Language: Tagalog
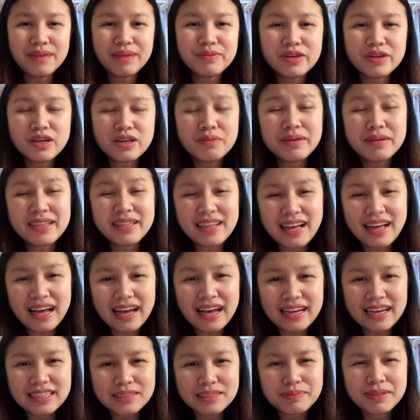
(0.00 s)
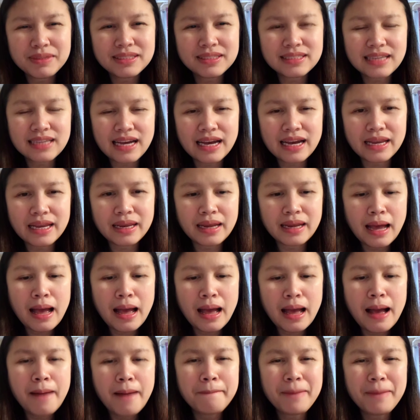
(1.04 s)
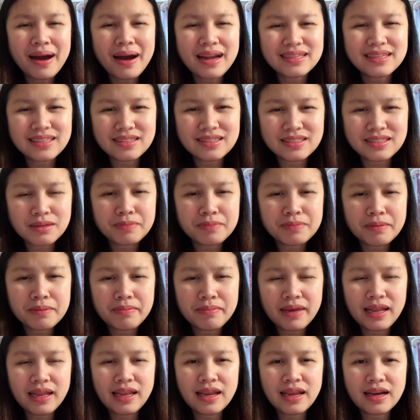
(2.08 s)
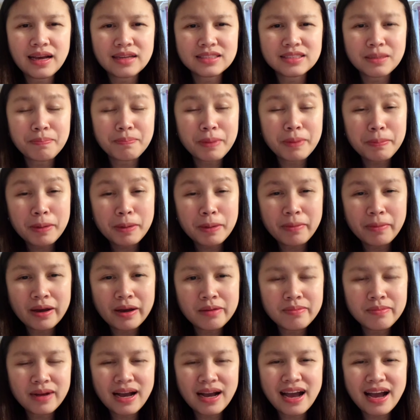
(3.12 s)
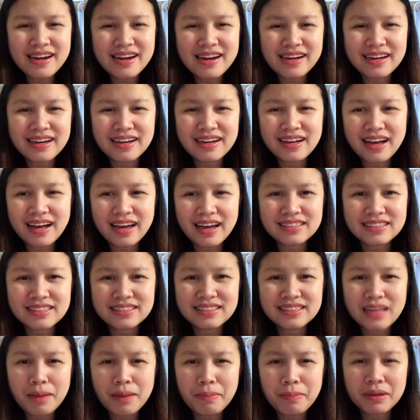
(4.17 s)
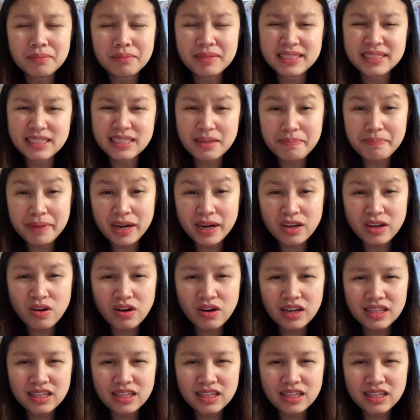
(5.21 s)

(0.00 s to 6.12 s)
niyo naman guys, minsan, para sa isang pamilya, syempre pag may mga anak ka guys, dapat minsan priority